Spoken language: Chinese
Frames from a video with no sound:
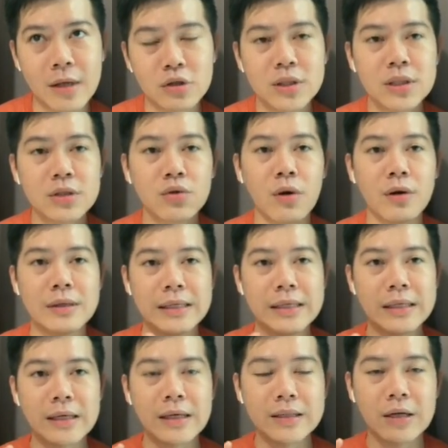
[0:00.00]
也就是说，
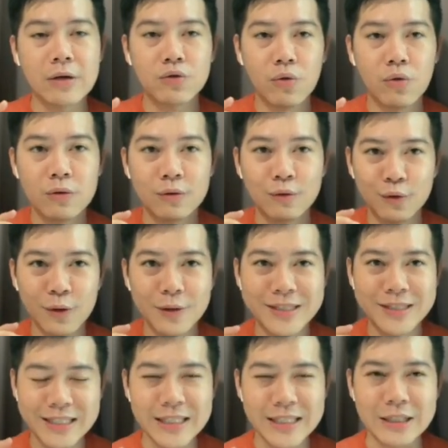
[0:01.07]
以一个叫做最
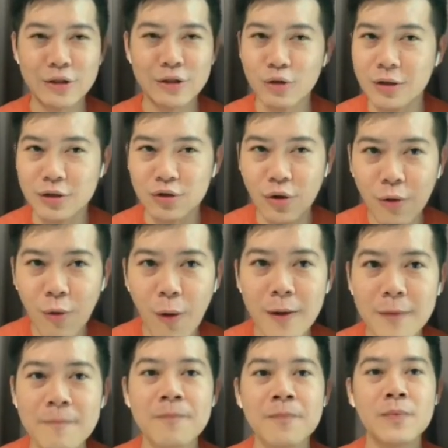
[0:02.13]
轻松的状
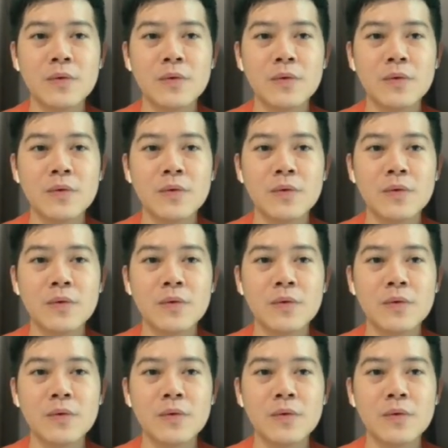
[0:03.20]
况